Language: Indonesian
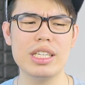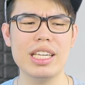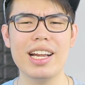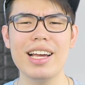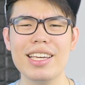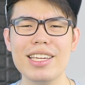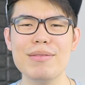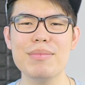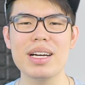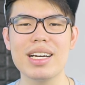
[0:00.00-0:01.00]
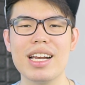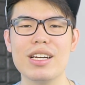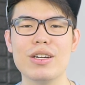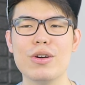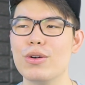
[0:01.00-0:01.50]
kirain
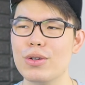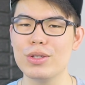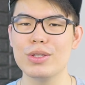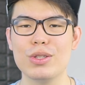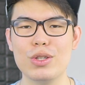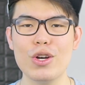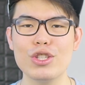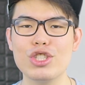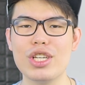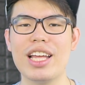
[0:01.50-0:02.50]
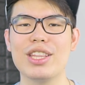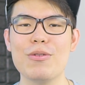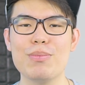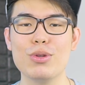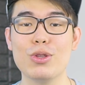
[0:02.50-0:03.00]
bakal no notch
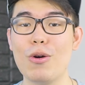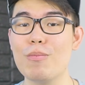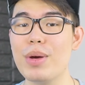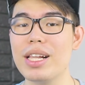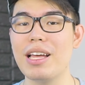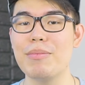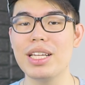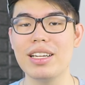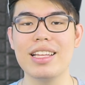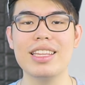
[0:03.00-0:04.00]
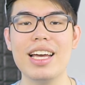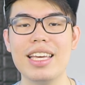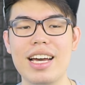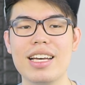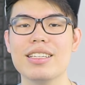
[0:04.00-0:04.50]
ataupun tompel, tapi ternyata
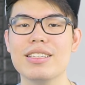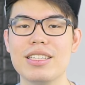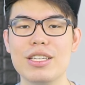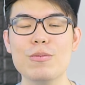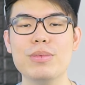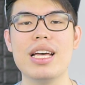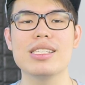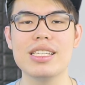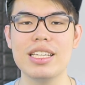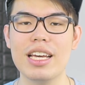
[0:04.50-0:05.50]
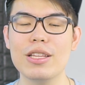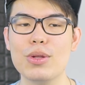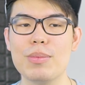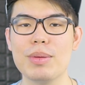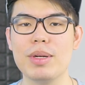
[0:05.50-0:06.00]
ya hidup tak seindah itu
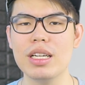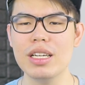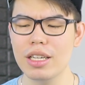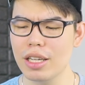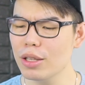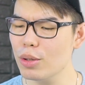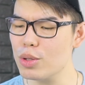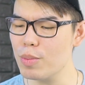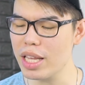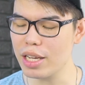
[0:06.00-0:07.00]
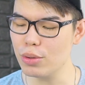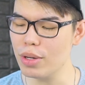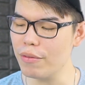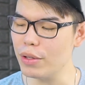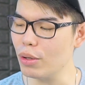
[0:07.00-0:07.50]
teman-teman terus banyak
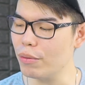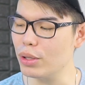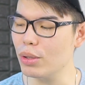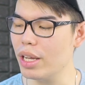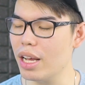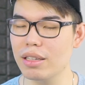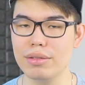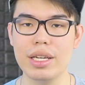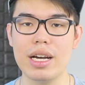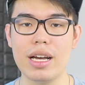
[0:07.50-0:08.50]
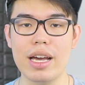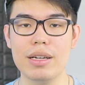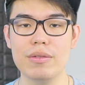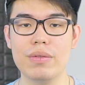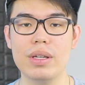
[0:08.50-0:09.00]
juga fitur-fitur yang ya
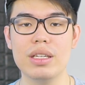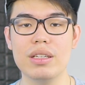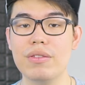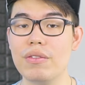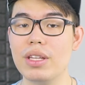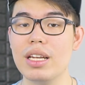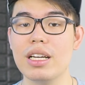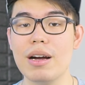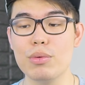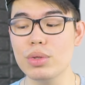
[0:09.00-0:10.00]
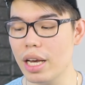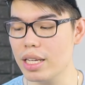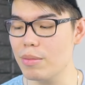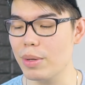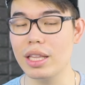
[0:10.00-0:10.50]
kayak V15 nggak punya
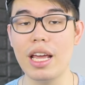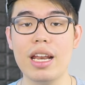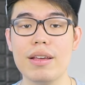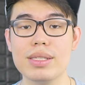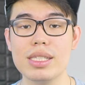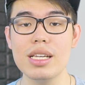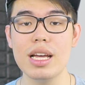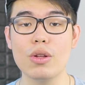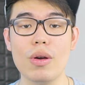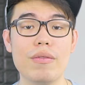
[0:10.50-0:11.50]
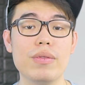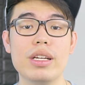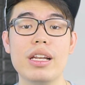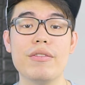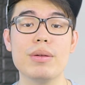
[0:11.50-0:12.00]
seperti NFC atau
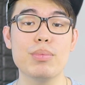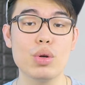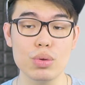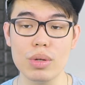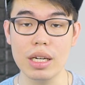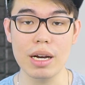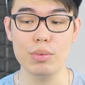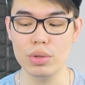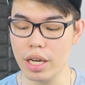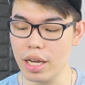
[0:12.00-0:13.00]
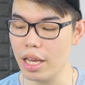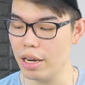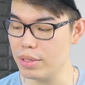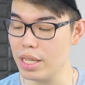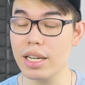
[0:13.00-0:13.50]
F11 Pro juga nggak punya
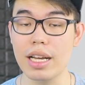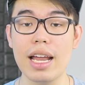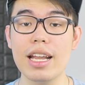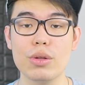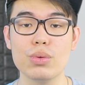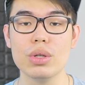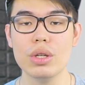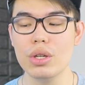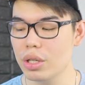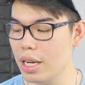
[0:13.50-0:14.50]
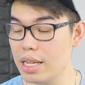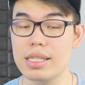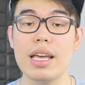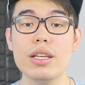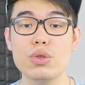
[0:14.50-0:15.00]
NFC kan nggak ada tuh dan
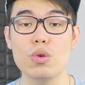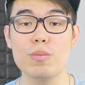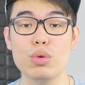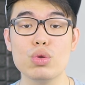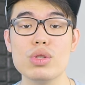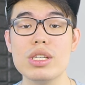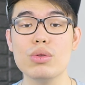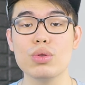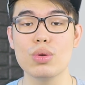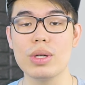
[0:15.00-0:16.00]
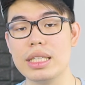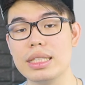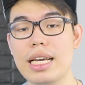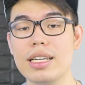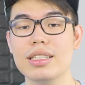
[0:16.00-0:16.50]
saya cukup butuh sih untuk
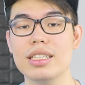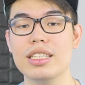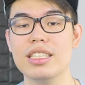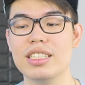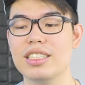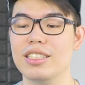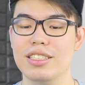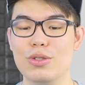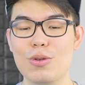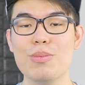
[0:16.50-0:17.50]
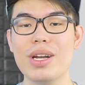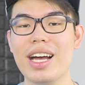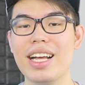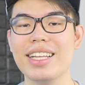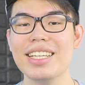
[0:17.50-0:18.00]
ngecek uh,
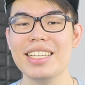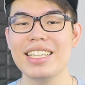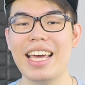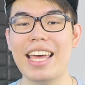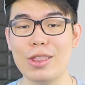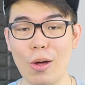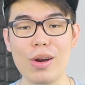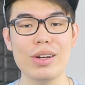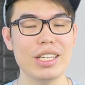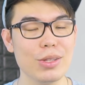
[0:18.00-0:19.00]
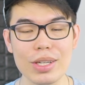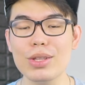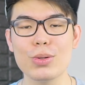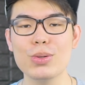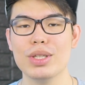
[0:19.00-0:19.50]
jumlah etol
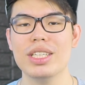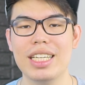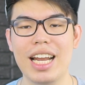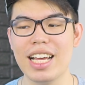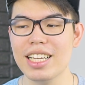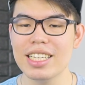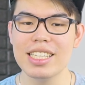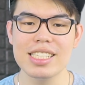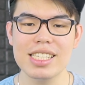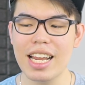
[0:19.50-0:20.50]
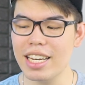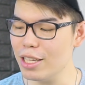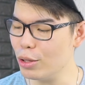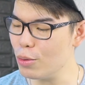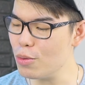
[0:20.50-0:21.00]
gitu-gitu nah selain
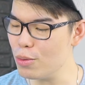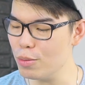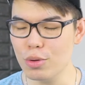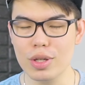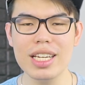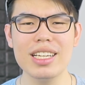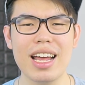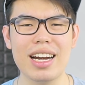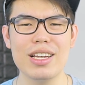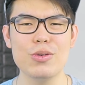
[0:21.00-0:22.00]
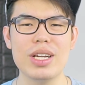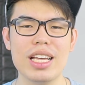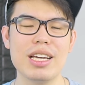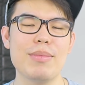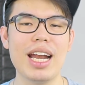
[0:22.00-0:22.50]
itu mungkin karena udah
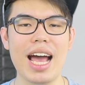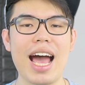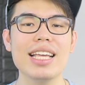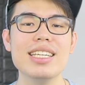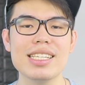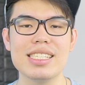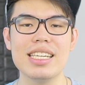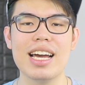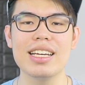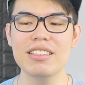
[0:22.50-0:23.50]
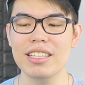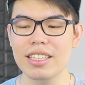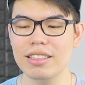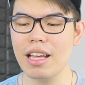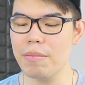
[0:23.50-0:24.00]
nyaman aja sih ya
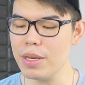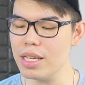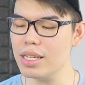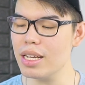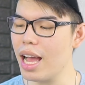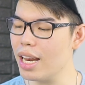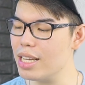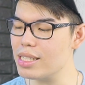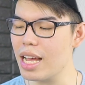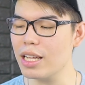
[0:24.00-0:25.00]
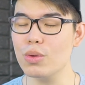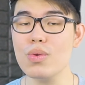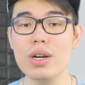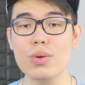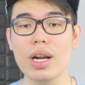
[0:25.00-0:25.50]
tapi ada satu
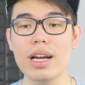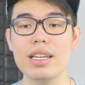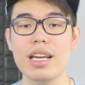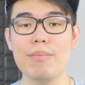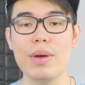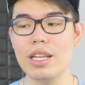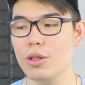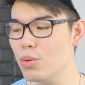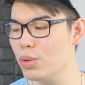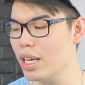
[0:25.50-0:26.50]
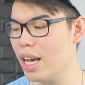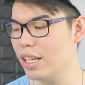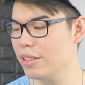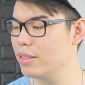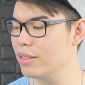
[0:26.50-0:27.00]
kekurangan di HP ini tuh
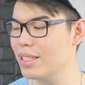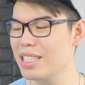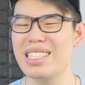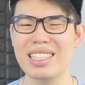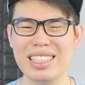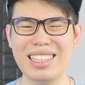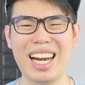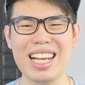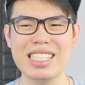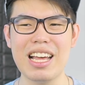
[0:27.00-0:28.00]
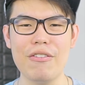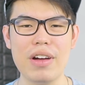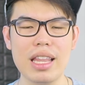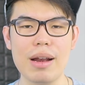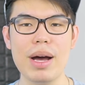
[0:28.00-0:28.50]
yang terasa
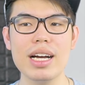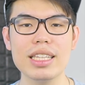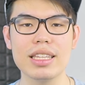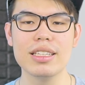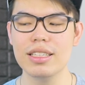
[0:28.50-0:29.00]
fatal banget